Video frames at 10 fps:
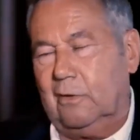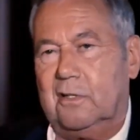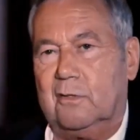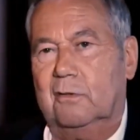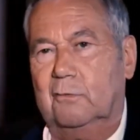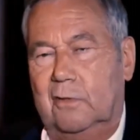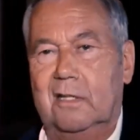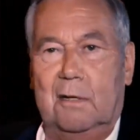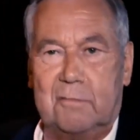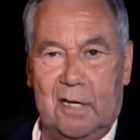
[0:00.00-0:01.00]
gezogen, wo dann
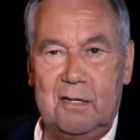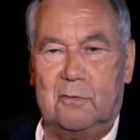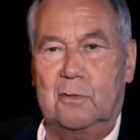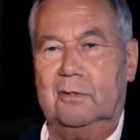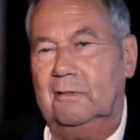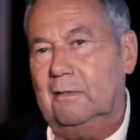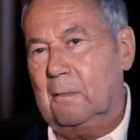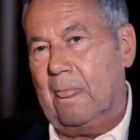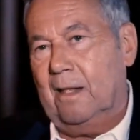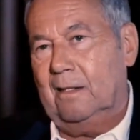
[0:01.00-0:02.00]
im Telefon
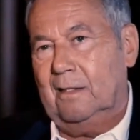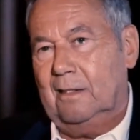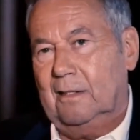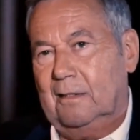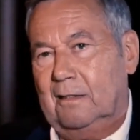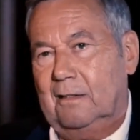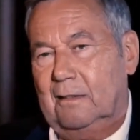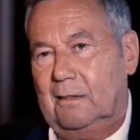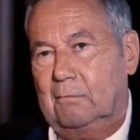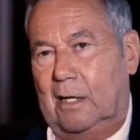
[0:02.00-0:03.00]

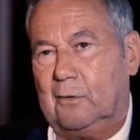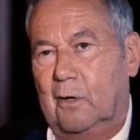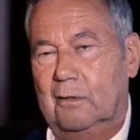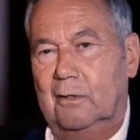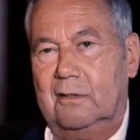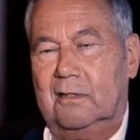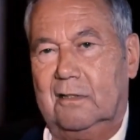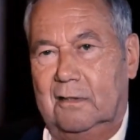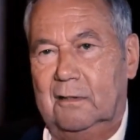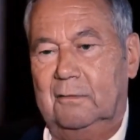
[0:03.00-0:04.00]
Balkon und
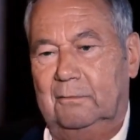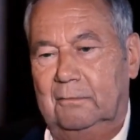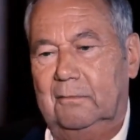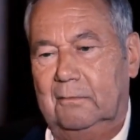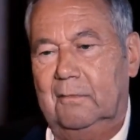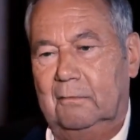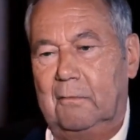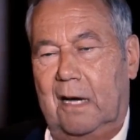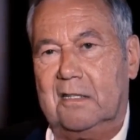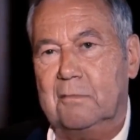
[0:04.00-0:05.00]
äh,
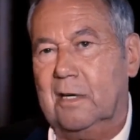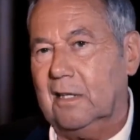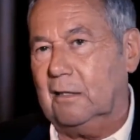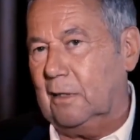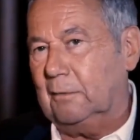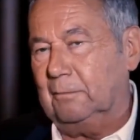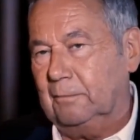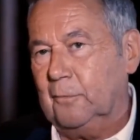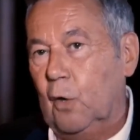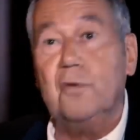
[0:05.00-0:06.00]
Badezimmer da war.
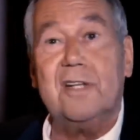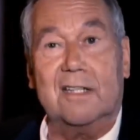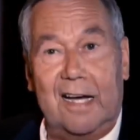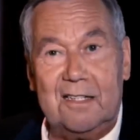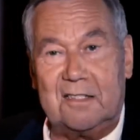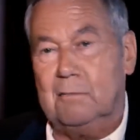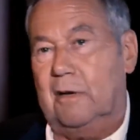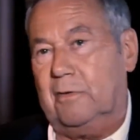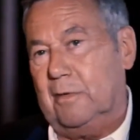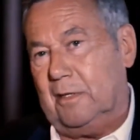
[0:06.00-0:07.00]
Und ein eigenes Zimmer
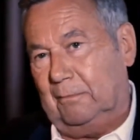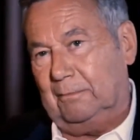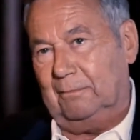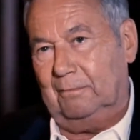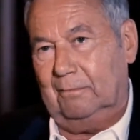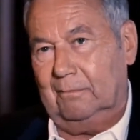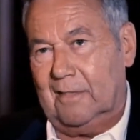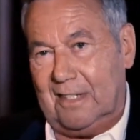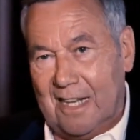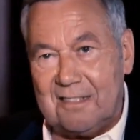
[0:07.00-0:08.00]
für mich.
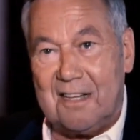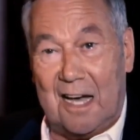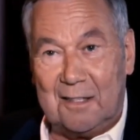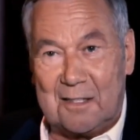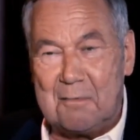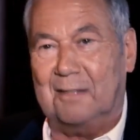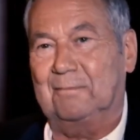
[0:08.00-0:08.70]
Das erste eigene Zimmer.